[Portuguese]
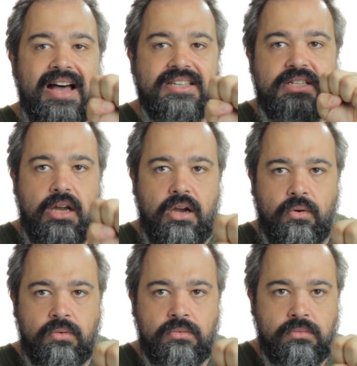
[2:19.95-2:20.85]

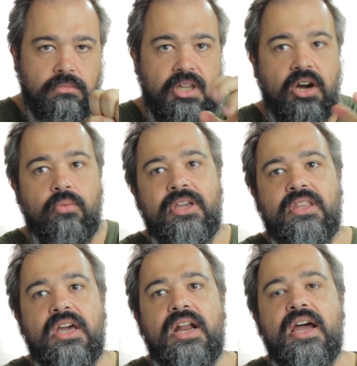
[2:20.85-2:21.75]
razão não me
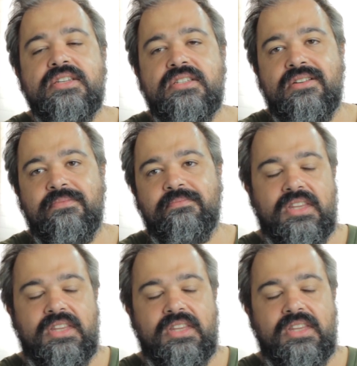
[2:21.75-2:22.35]
interessa.